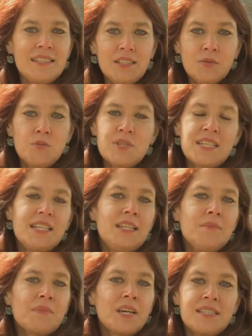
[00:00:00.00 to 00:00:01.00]
in
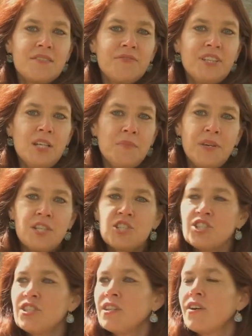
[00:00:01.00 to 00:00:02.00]
Jerusalem ganz viele
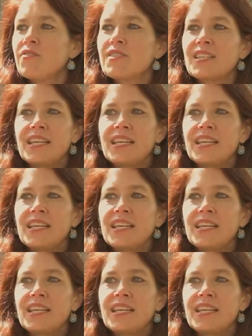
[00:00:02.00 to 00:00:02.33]
Menschen aus